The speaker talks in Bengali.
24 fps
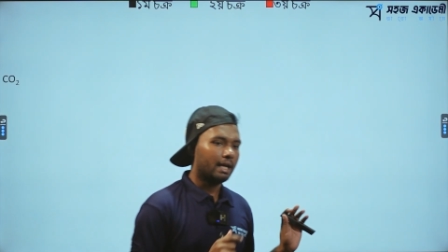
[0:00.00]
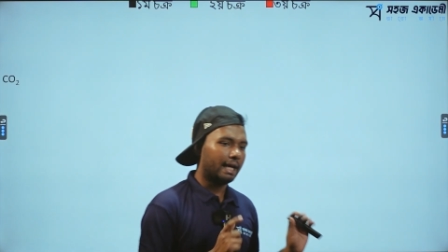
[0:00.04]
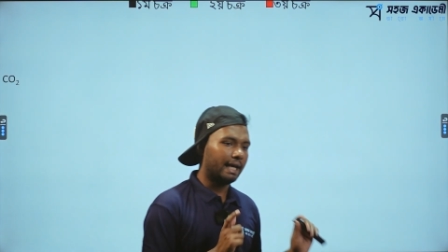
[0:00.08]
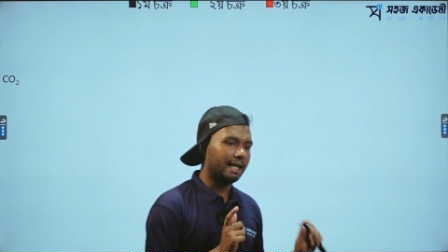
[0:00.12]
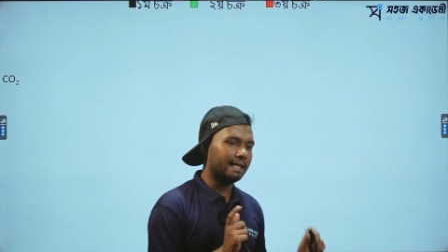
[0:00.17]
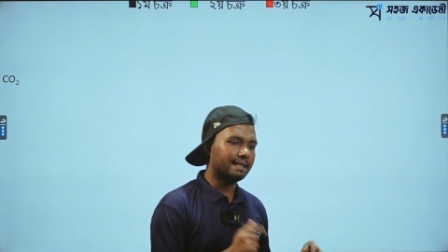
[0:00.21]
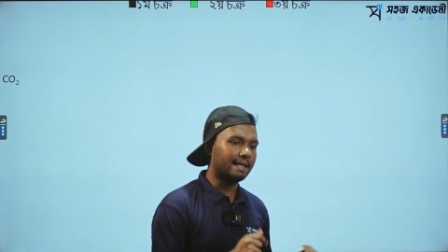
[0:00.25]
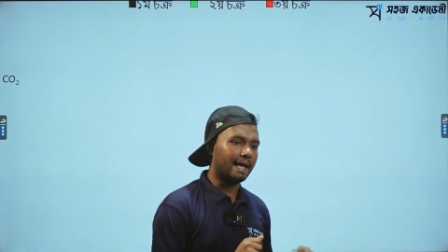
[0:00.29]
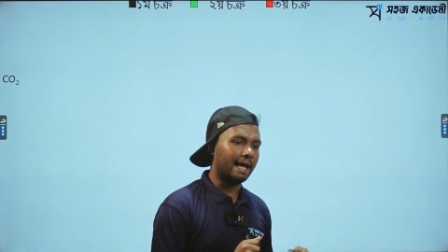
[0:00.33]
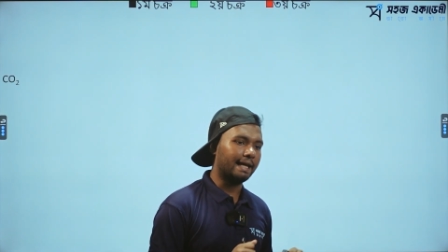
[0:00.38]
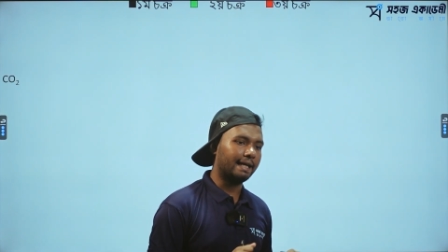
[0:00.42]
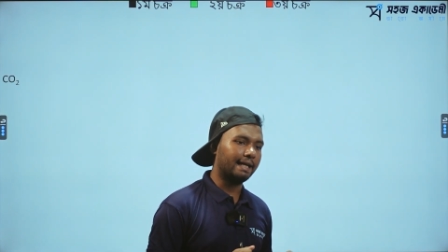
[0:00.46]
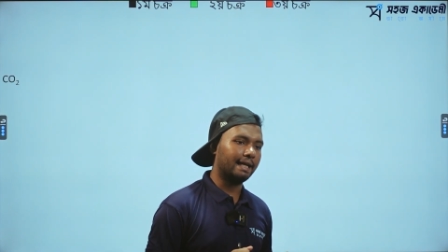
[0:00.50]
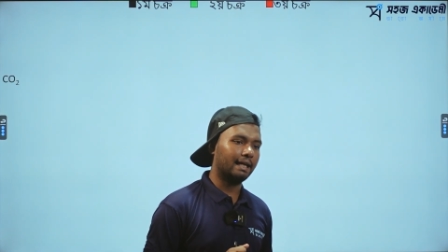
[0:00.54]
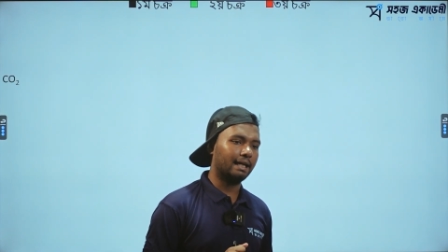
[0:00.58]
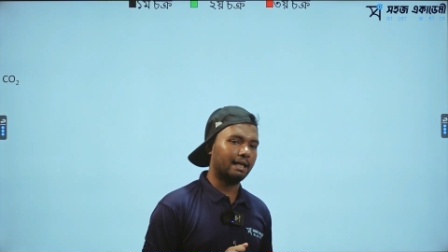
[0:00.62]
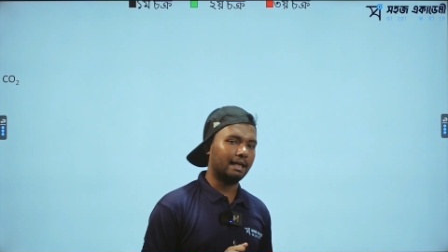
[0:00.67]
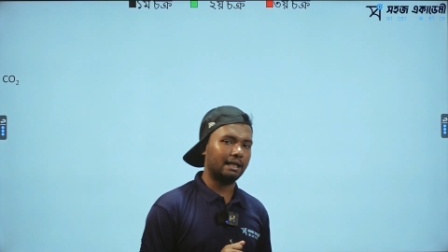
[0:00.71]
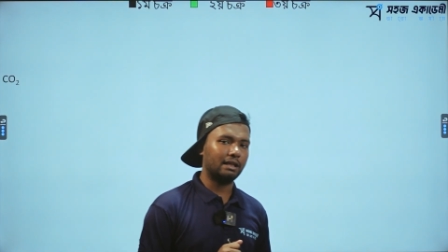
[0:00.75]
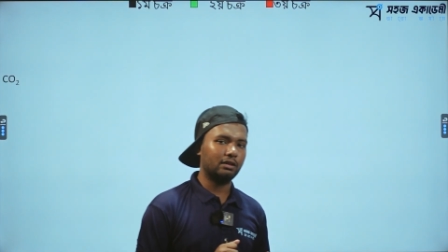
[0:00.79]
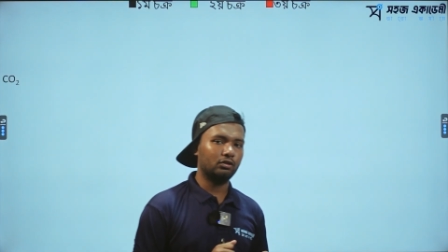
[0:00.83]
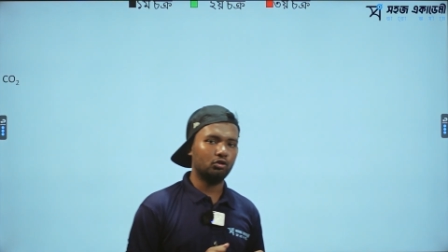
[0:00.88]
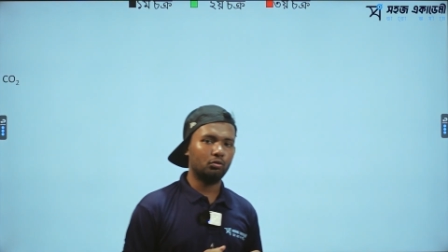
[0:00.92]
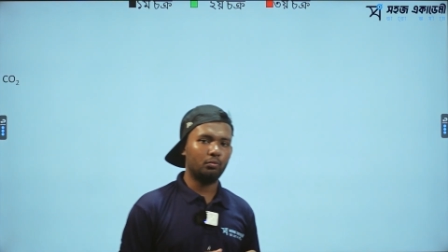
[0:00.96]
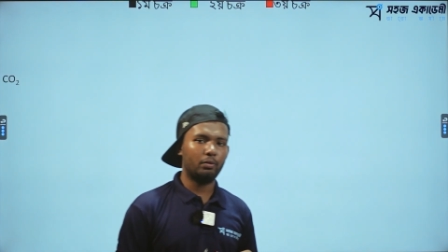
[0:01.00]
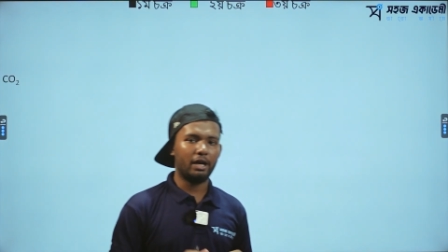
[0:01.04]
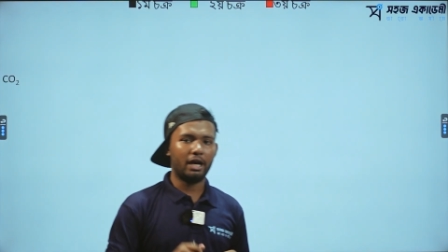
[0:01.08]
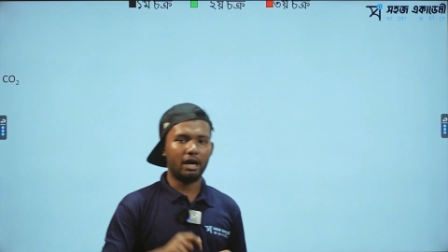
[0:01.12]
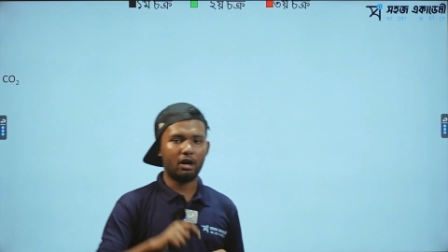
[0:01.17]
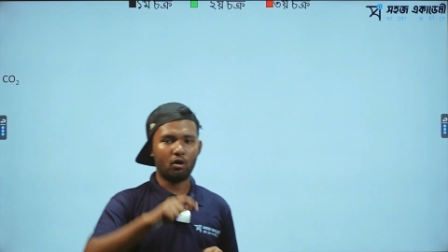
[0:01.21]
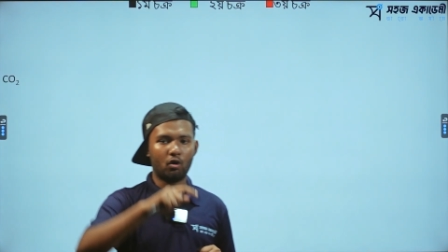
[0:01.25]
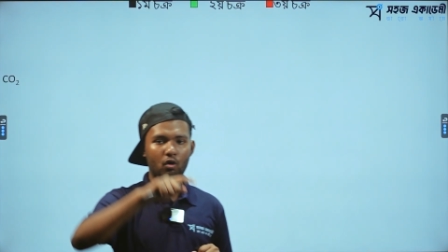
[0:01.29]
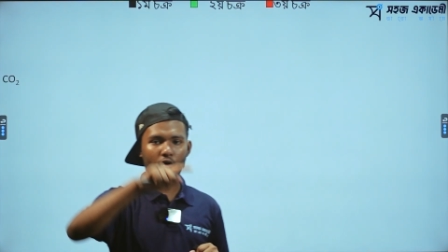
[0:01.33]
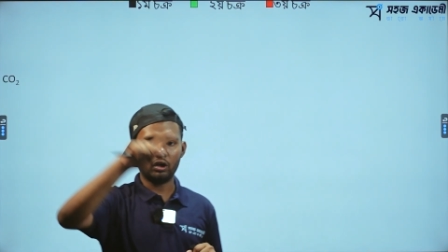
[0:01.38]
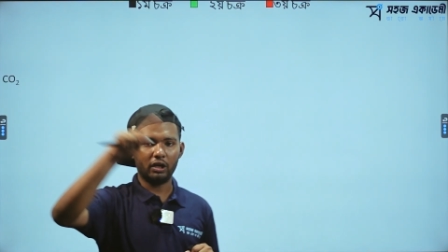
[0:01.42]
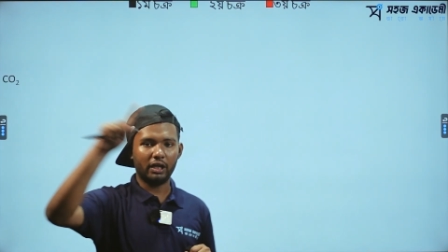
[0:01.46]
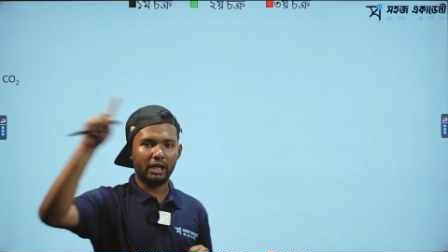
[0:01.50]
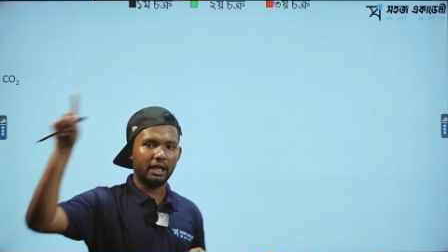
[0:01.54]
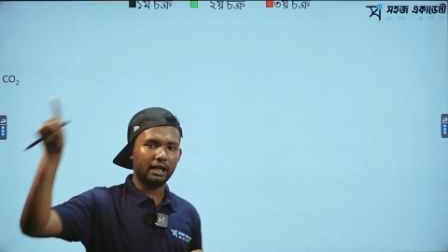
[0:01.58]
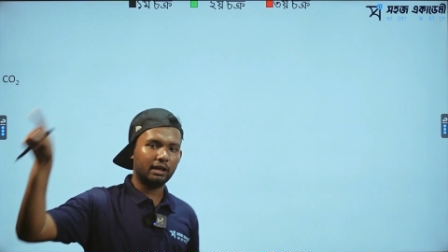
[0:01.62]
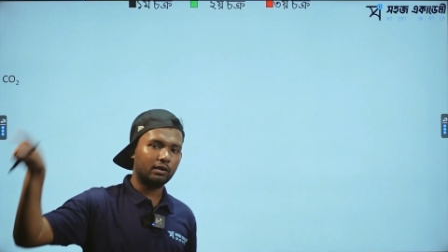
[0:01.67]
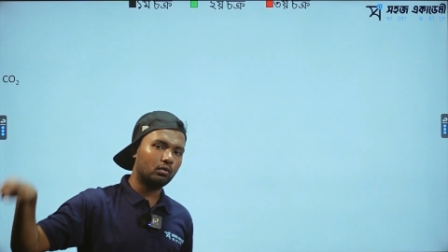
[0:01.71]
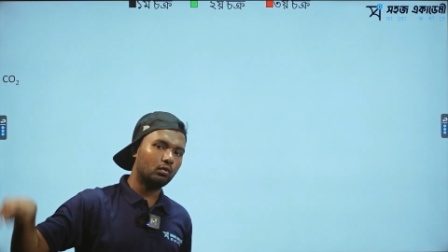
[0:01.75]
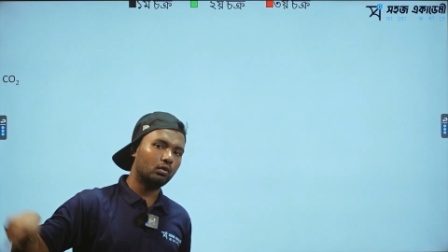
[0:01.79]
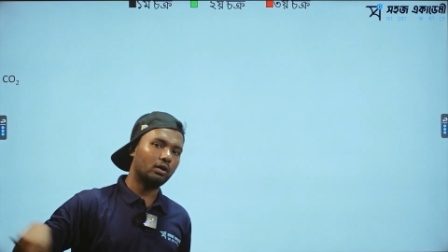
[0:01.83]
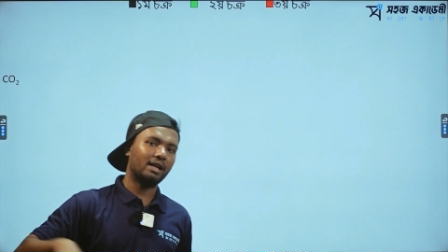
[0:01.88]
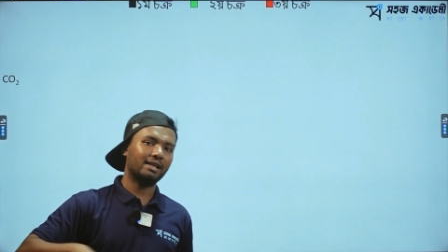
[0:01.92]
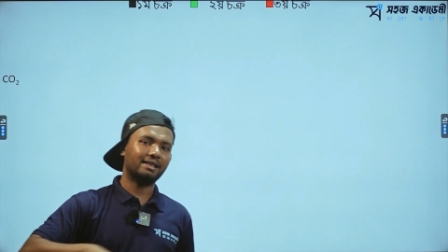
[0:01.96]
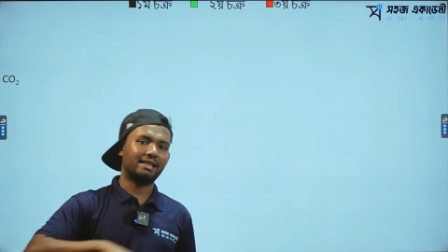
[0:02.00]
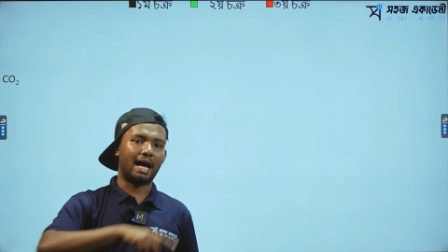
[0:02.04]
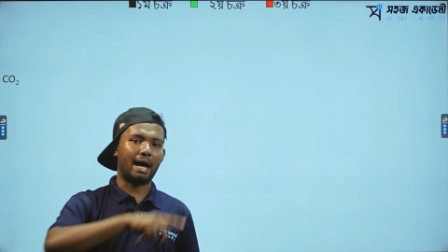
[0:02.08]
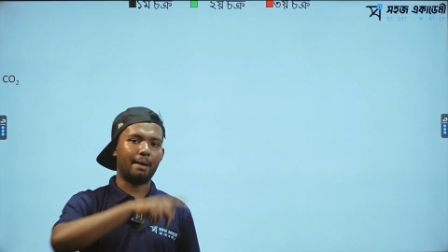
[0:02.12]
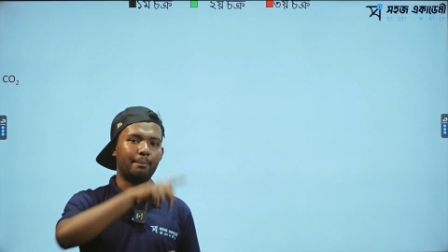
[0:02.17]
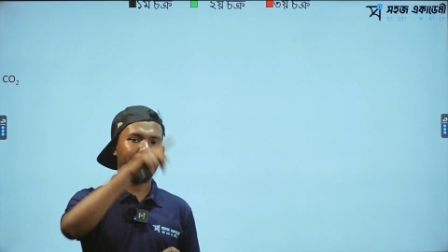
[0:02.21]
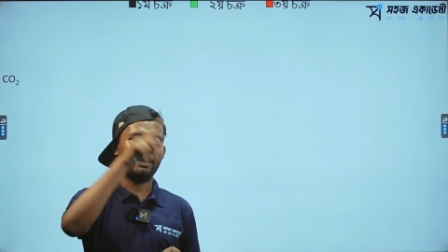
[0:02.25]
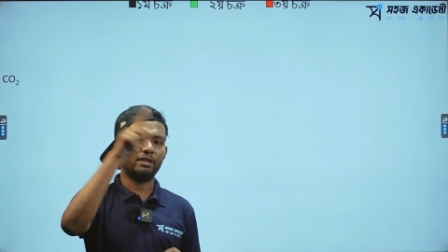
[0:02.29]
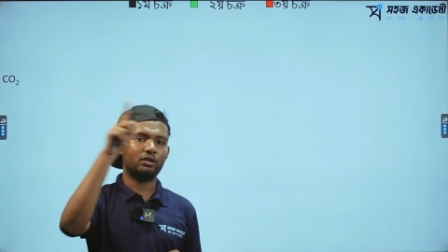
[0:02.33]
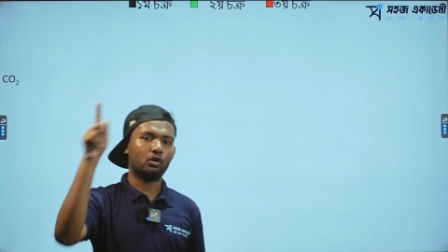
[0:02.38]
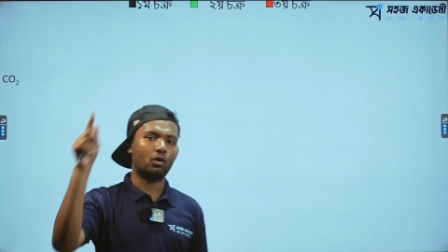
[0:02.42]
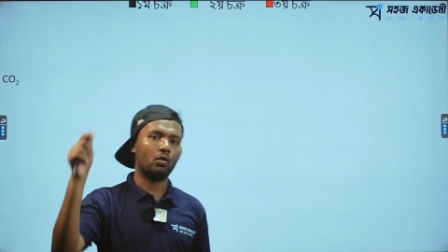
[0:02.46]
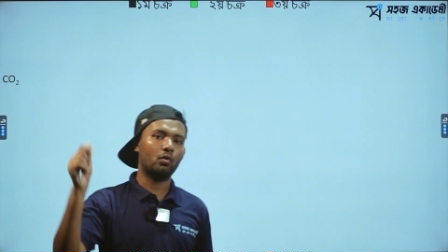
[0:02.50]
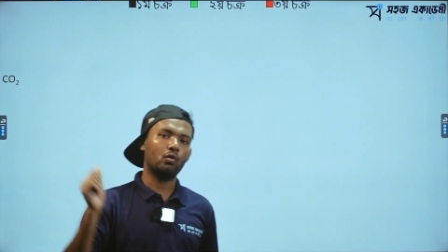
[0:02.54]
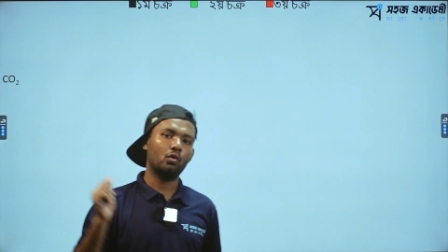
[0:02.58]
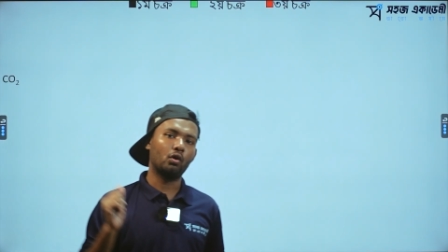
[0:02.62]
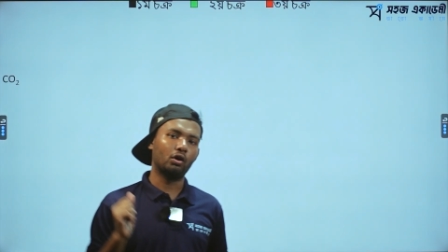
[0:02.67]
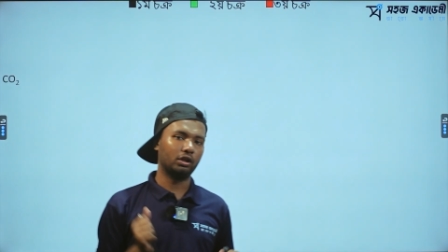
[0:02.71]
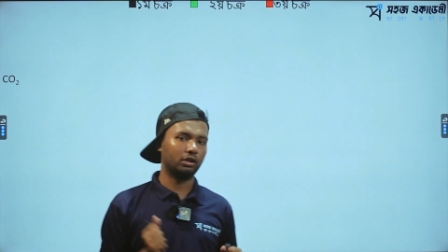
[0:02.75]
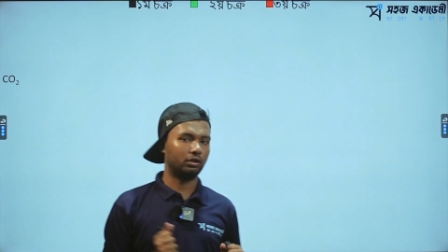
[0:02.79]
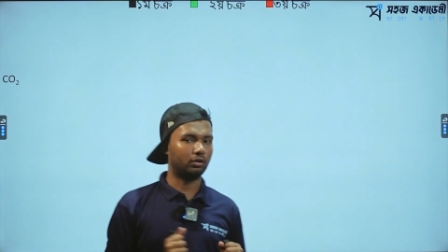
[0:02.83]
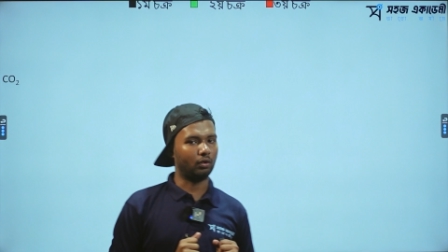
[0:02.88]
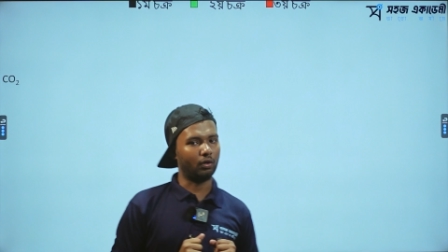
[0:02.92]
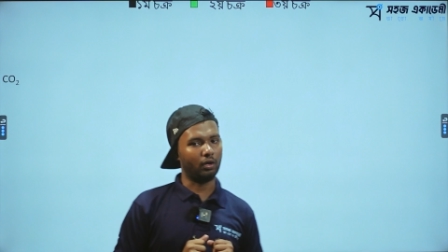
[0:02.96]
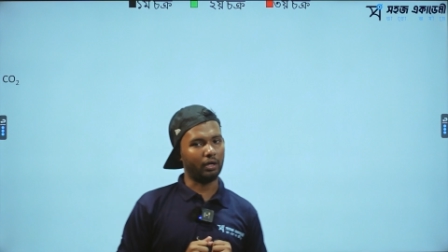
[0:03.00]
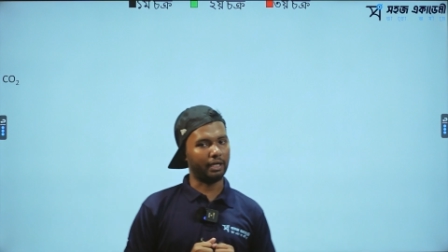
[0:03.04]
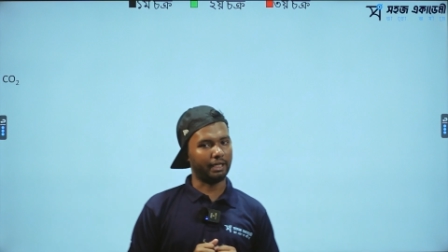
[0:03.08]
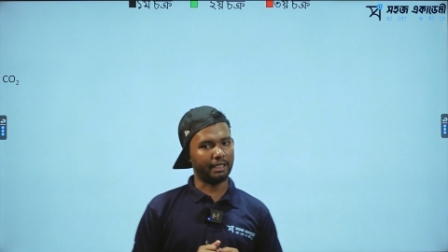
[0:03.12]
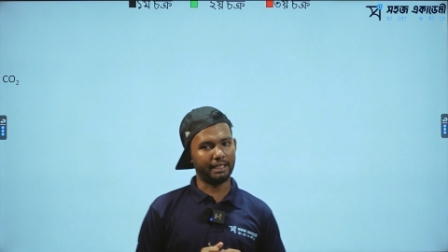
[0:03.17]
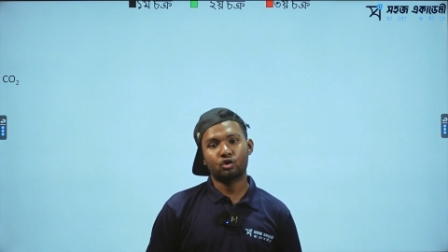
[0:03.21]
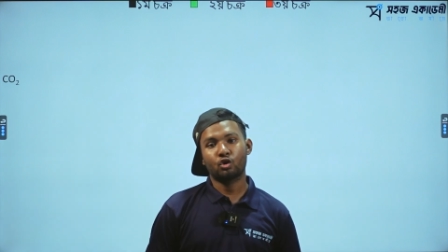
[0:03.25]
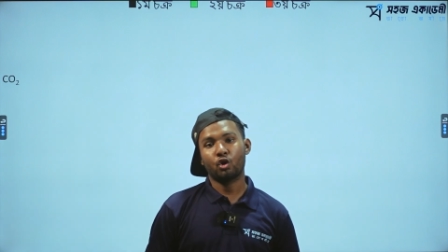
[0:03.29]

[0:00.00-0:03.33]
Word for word: এই সাইকেলটা কিন্তু ভাইয়া অনেকগুলা ধাপে সংগঠিত হয়